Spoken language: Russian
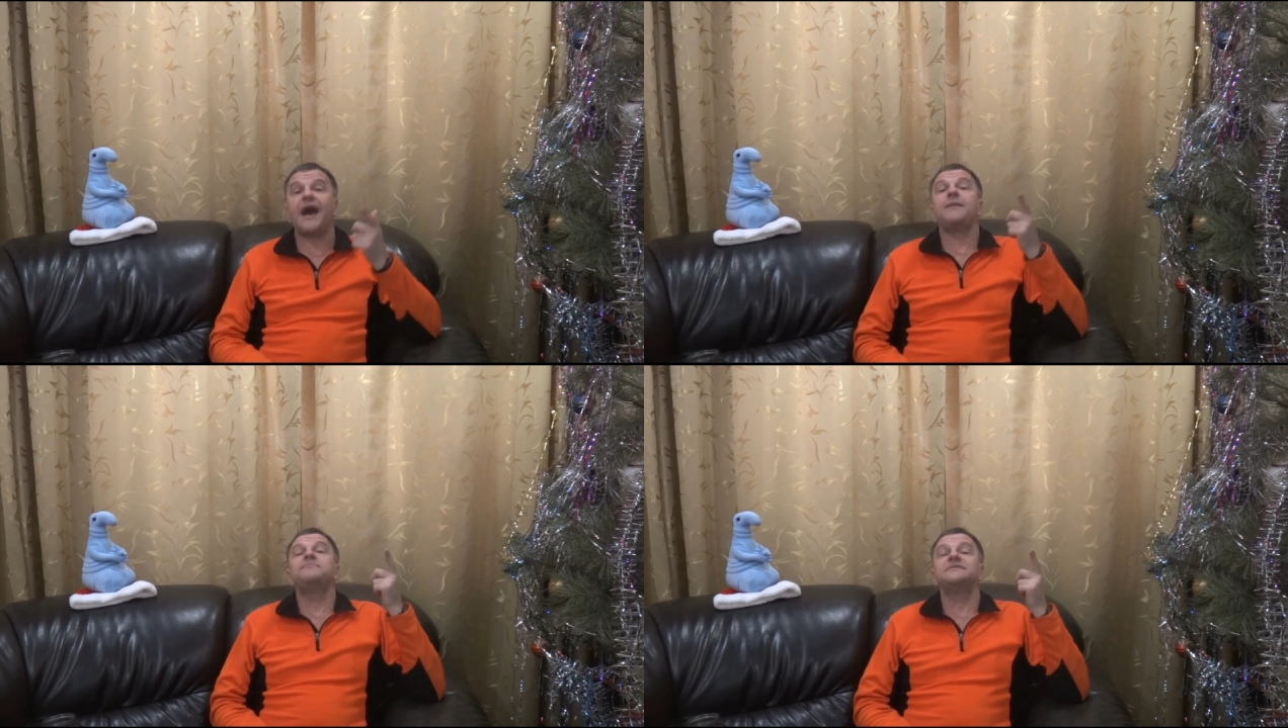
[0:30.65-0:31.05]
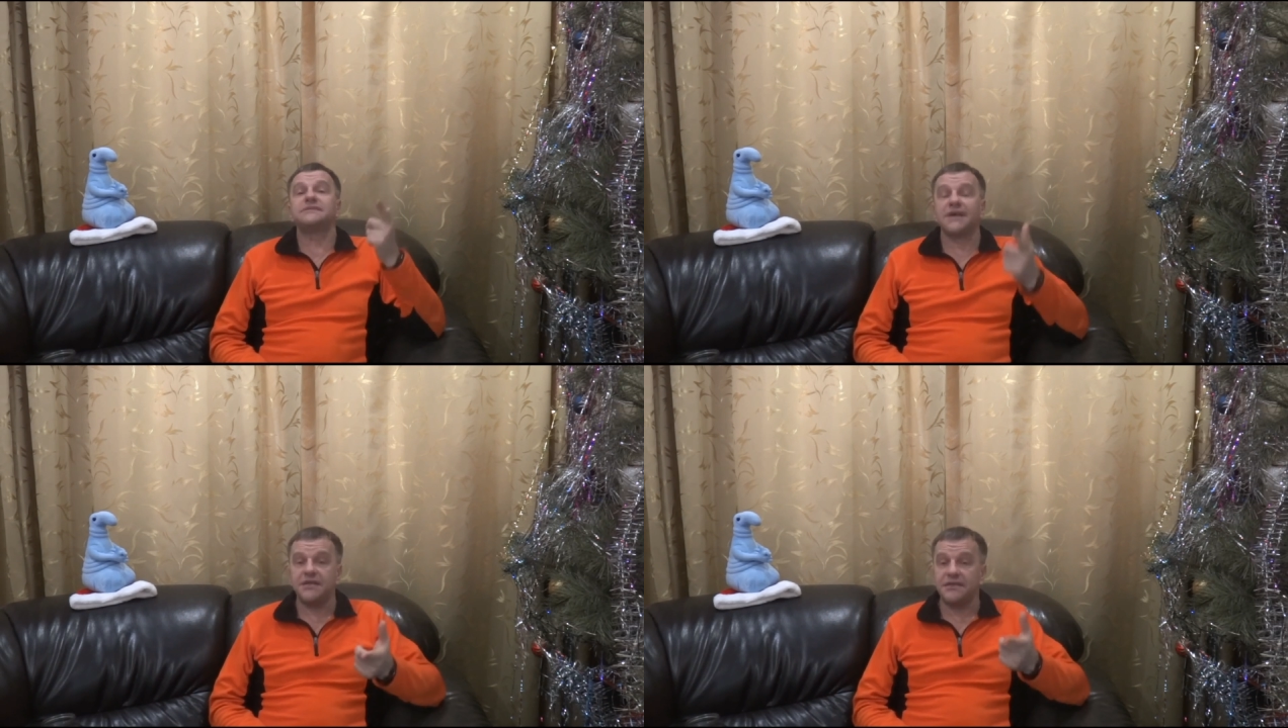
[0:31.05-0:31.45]

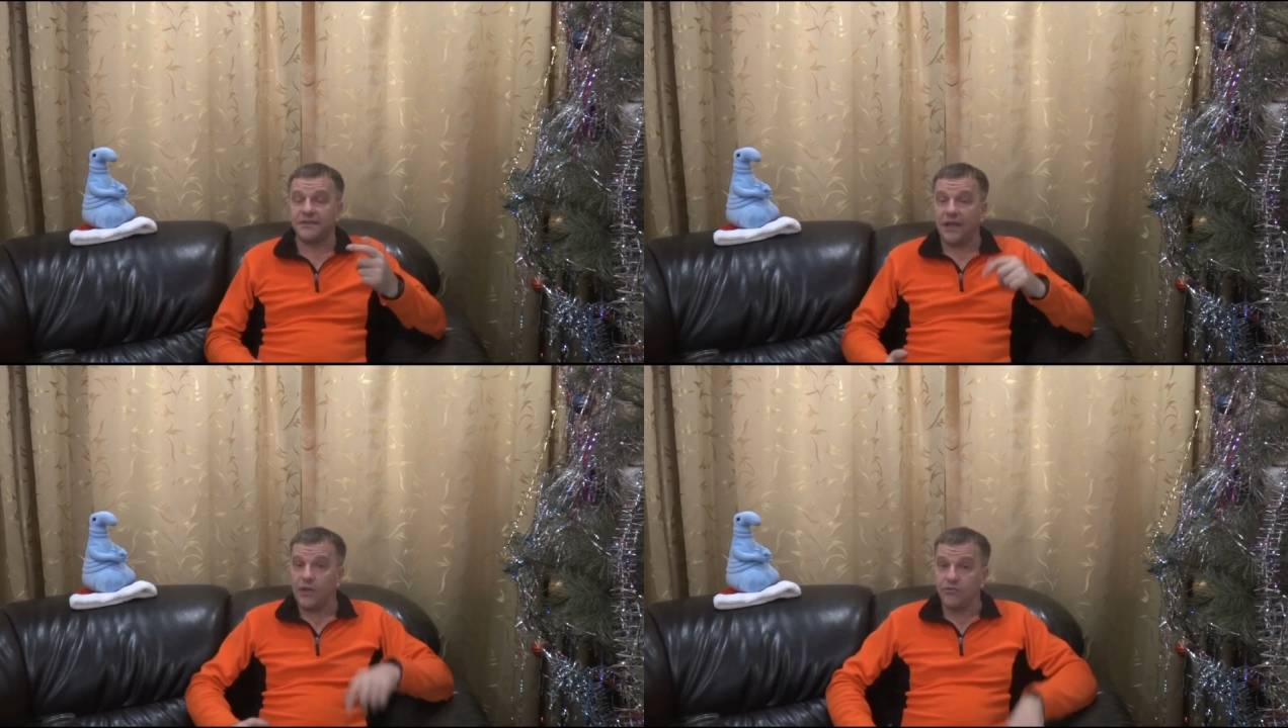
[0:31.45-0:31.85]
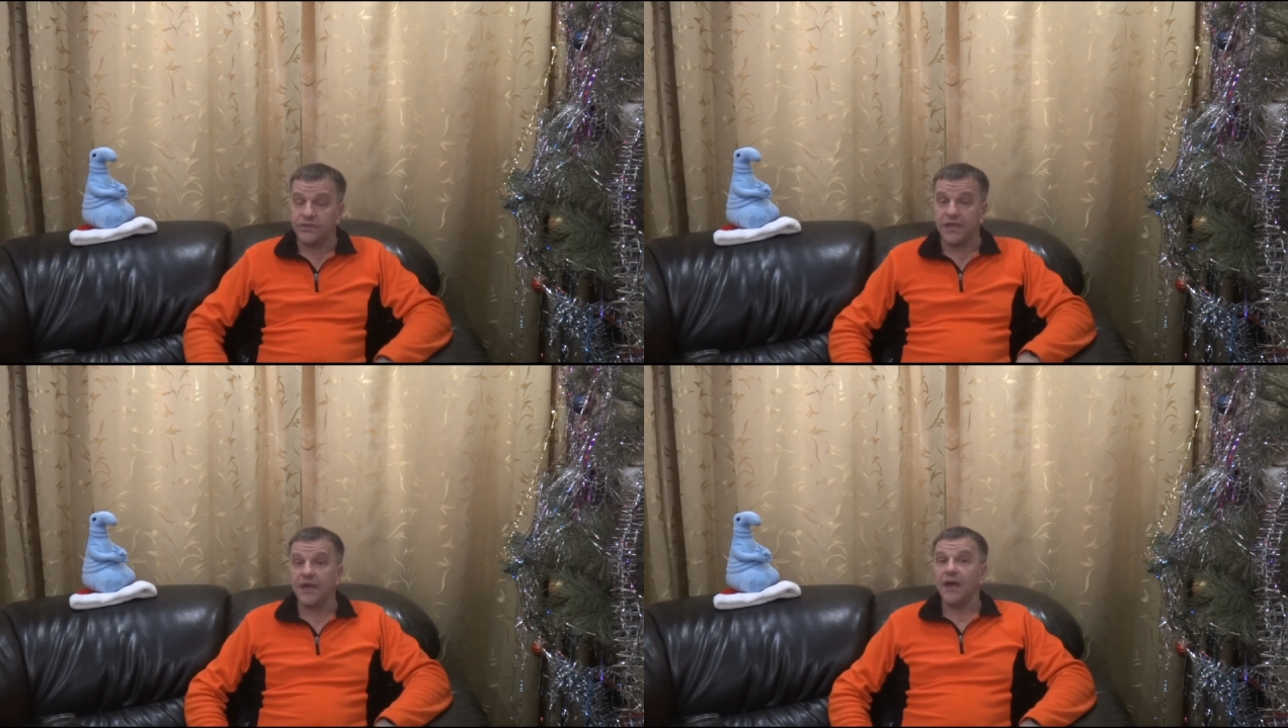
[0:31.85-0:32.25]
обязательно
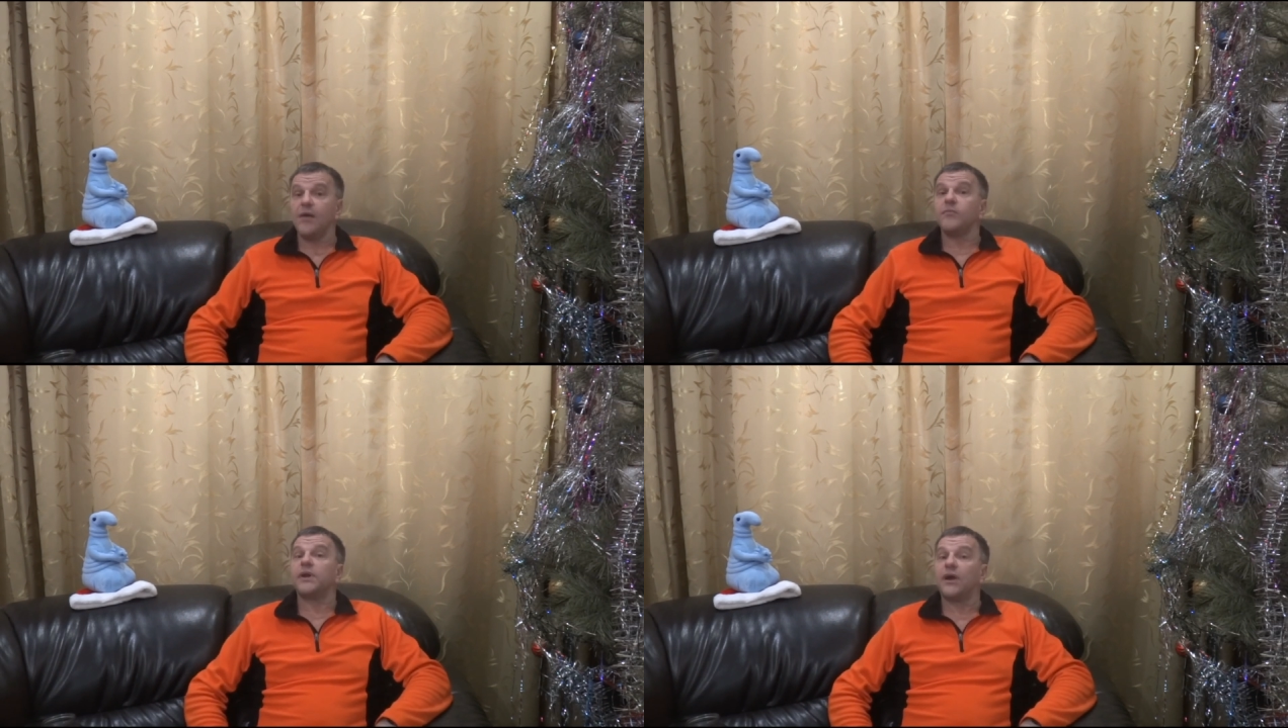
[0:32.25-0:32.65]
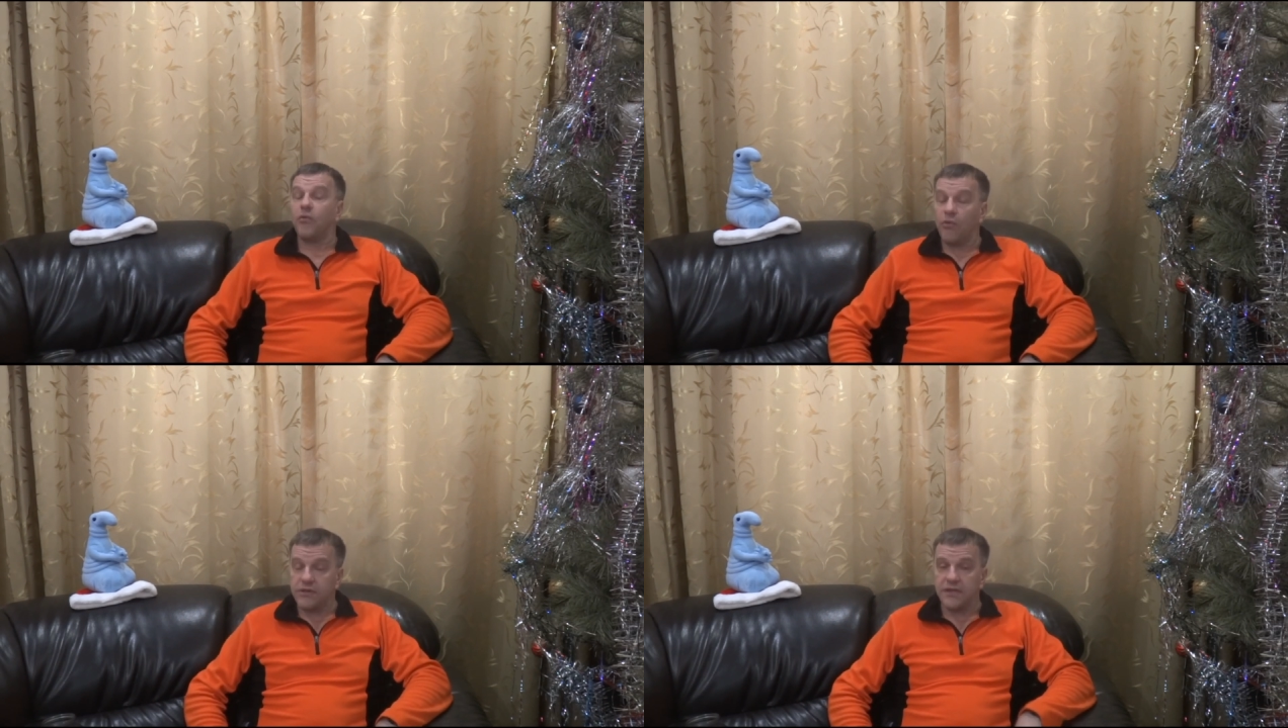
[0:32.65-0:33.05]
люди –
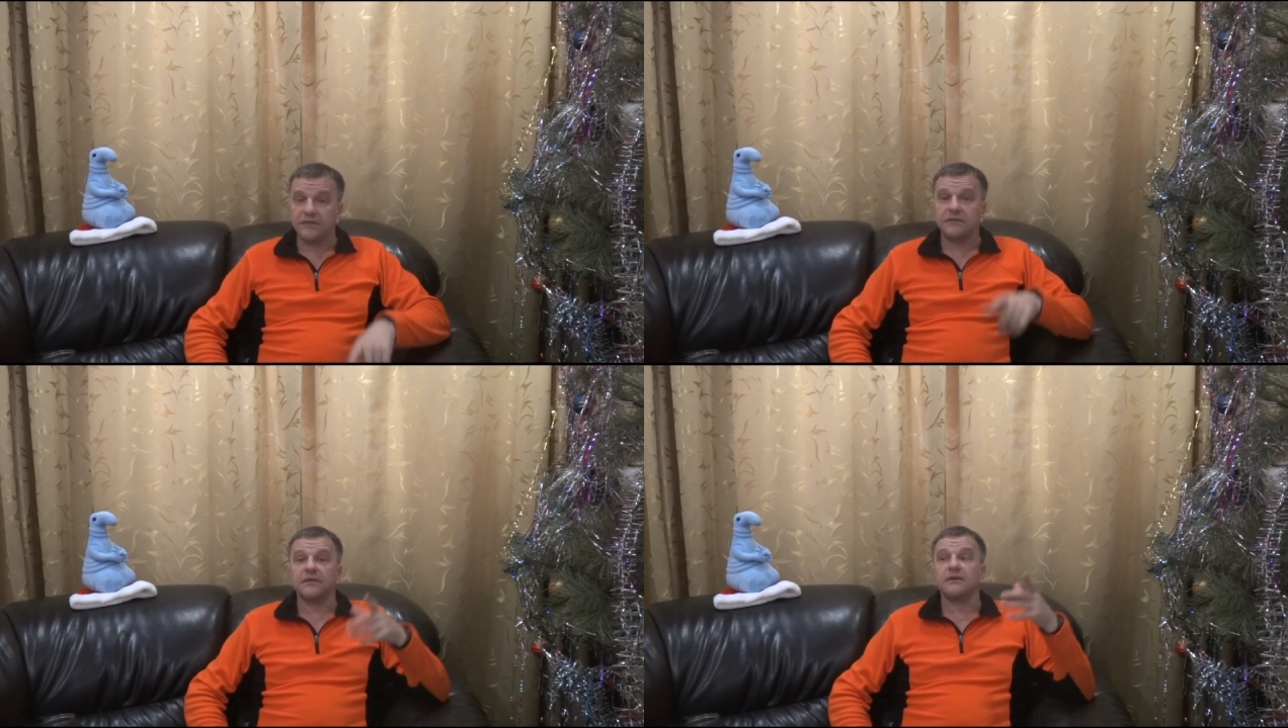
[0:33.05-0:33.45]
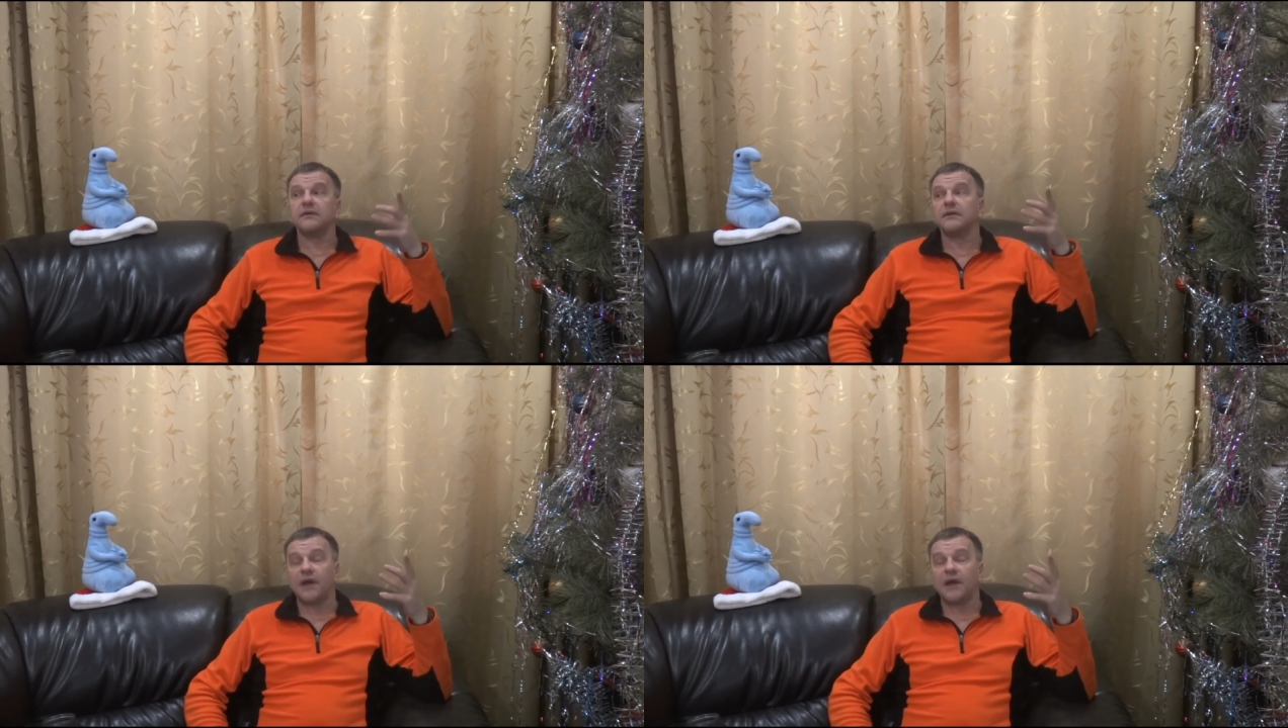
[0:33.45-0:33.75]
проходят э,